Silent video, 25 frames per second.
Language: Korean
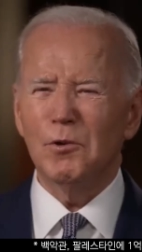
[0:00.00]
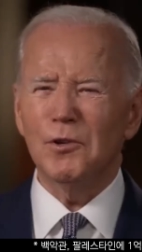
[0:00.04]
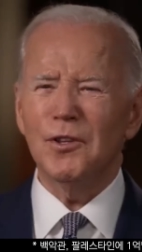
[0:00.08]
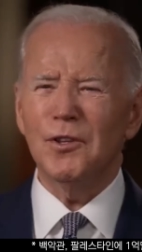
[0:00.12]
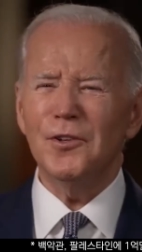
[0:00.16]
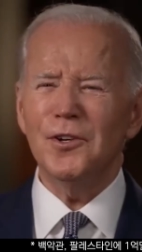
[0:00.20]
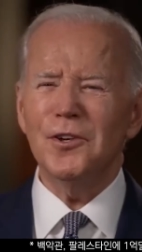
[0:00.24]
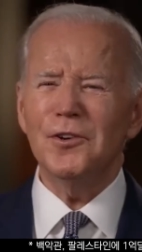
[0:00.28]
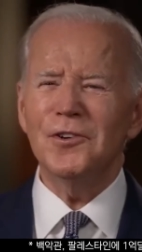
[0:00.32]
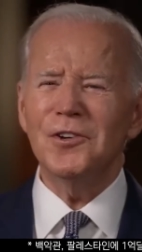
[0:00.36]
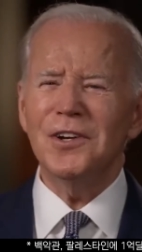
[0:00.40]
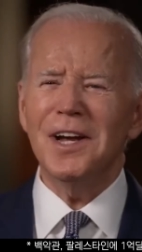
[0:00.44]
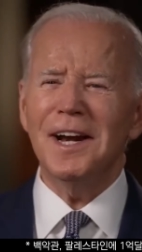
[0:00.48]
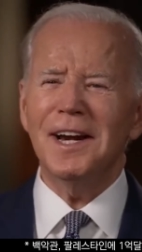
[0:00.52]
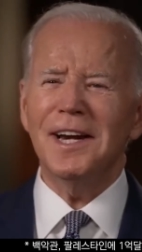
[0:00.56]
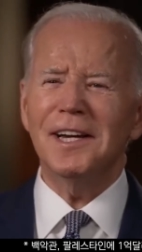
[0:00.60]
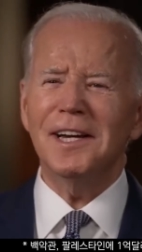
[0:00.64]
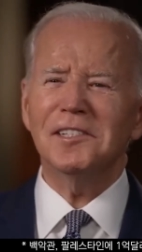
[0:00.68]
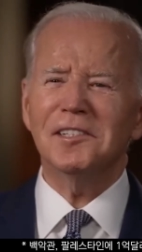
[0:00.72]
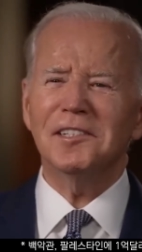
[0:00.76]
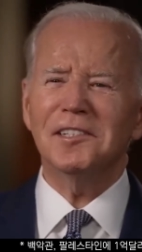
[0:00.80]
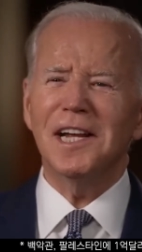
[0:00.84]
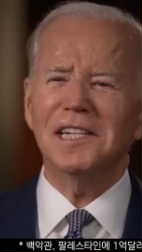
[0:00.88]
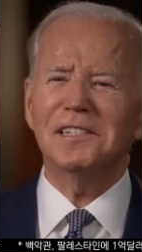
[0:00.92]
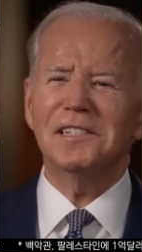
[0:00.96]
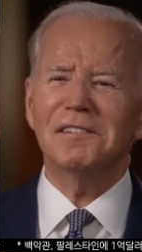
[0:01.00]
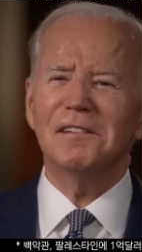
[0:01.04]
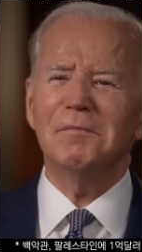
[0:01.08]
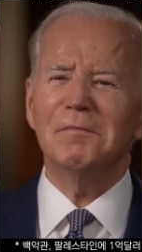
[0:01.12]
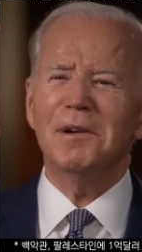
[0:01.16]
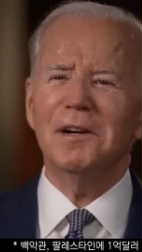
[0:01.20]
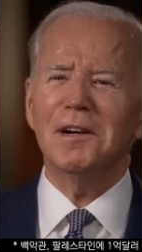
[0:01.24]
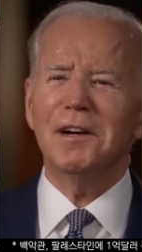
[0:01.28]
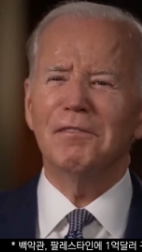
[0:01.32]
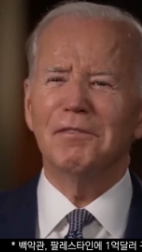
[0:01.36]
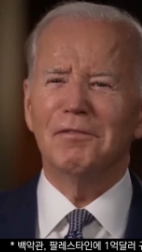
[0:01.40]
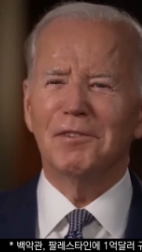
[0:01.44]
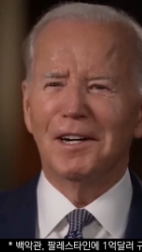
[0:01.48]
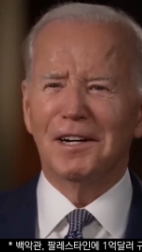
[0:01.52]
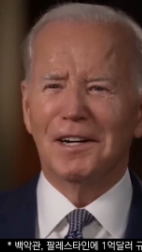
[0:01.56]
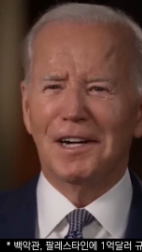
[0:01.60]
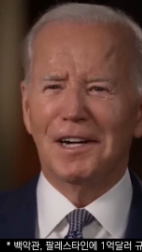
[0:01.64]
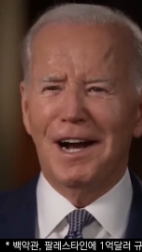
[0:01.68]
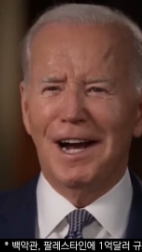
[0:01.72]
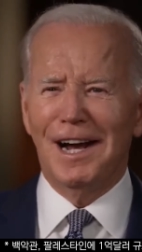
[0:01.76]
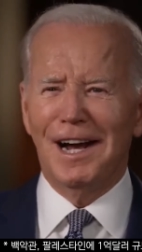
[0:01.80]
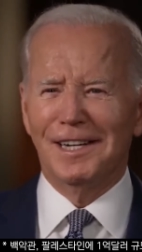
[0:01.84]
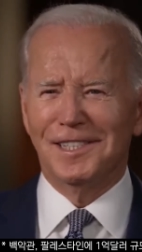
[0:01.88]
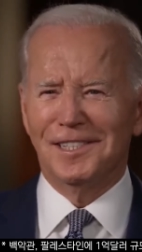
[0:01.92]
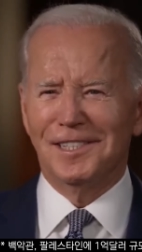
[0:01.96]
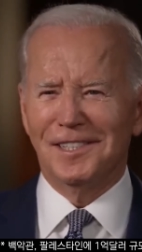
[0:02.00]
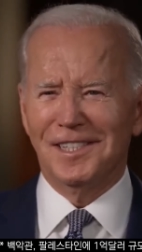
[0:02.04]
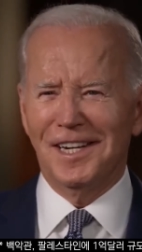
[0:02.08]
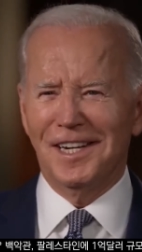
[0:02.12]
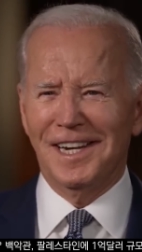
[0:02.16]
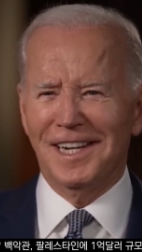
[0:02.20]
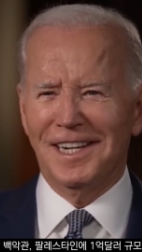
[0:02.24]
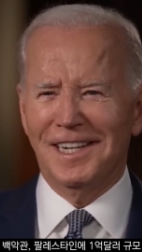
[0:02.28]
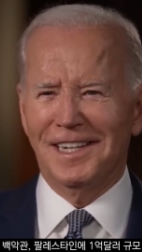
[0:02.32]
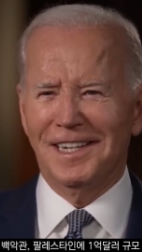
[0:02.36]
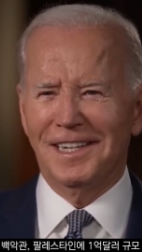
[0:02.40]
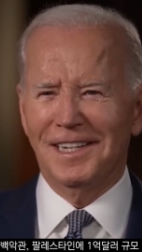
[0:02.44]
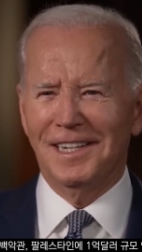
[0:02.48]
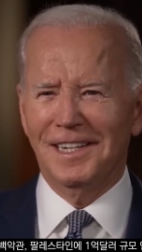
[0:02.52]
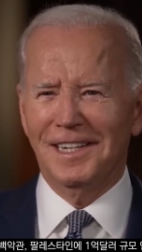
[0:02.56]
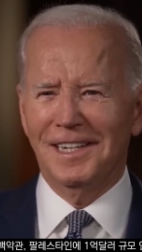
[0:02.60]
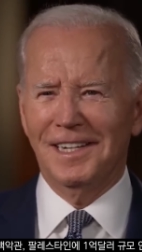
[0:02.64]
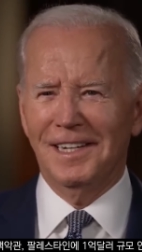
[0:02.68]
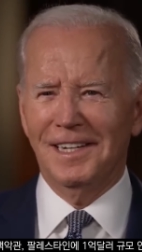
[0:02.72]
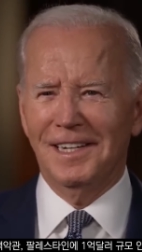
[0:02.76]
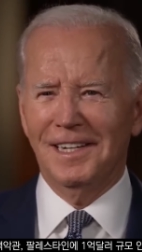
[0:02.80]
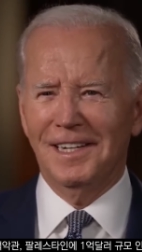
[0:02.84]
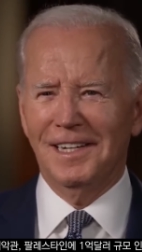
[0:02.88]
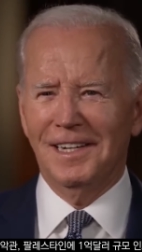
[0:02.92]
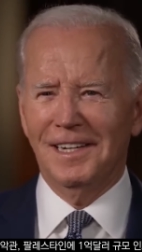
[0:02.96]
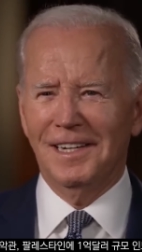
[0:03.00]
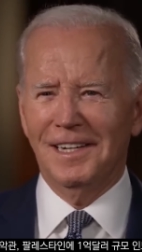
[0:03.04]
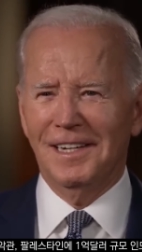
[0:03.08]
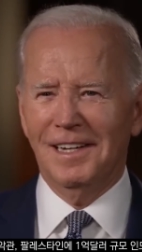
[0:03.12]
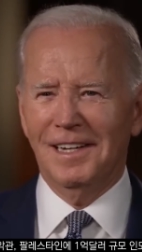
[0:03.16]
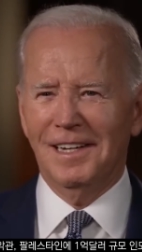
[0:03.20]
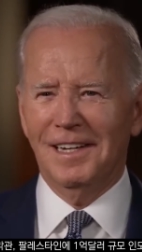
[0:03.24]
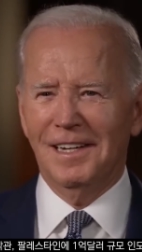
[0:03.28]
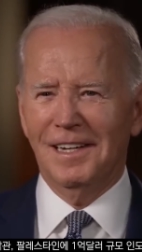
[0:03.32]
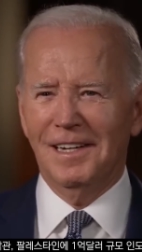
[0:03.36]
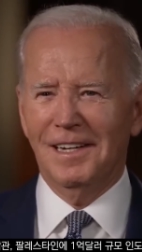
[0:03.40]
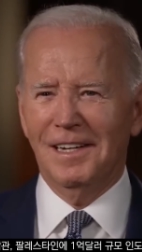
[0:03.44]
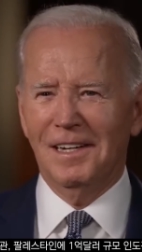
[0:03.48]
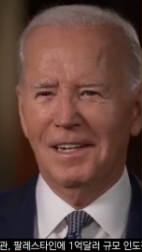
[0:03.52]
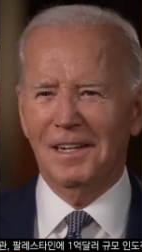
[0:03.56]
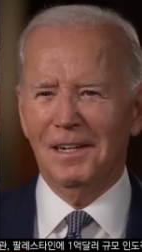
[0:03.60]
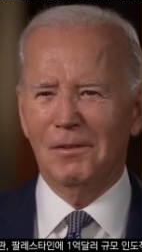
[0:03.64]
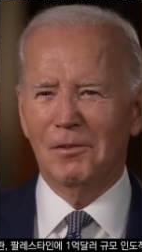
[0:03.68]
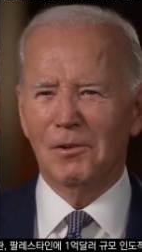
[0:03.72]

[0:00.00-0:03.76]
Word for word: 네, 조 바이든 대통령은 팔레스타인 무장정파 하마스와 전쟁 중인